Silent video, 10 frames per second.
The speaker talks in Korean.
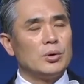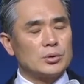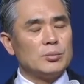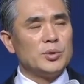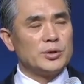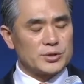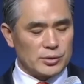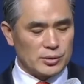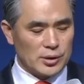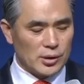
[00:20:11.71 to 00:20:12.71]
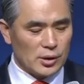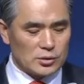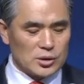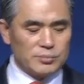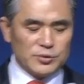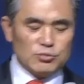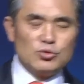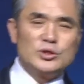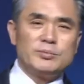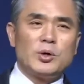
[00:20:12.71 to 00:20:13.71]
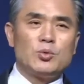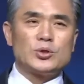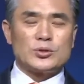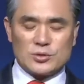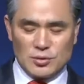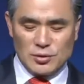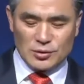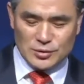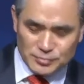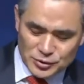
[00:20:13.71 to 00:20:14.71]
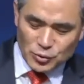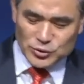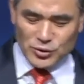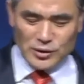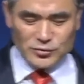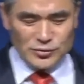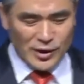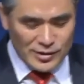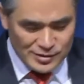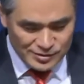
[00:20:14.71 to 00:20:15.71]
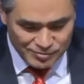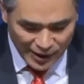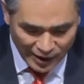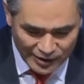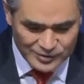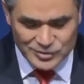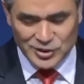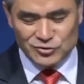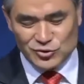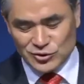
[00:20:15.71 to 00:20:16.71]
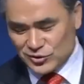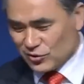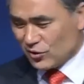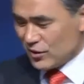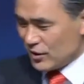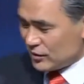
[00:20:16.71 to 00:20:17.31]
어떤 면에서 는 그분이 우리 집에 오셨어. 그분이 오셔가지고 나를 아는 채 해주셨어.